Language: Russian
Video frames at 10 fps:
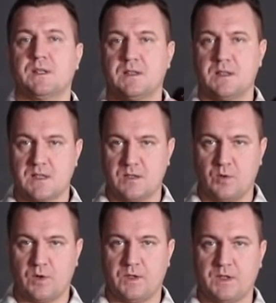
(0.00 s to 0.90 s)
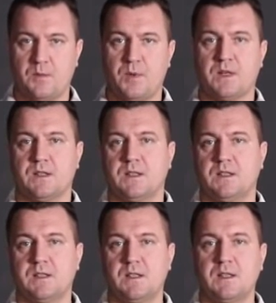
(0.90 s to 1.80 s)
когда затвор фотоаппарата
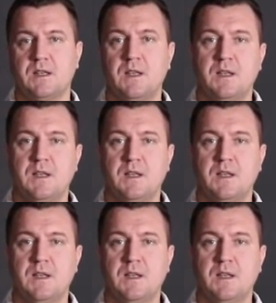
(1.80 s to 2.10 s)
открыт,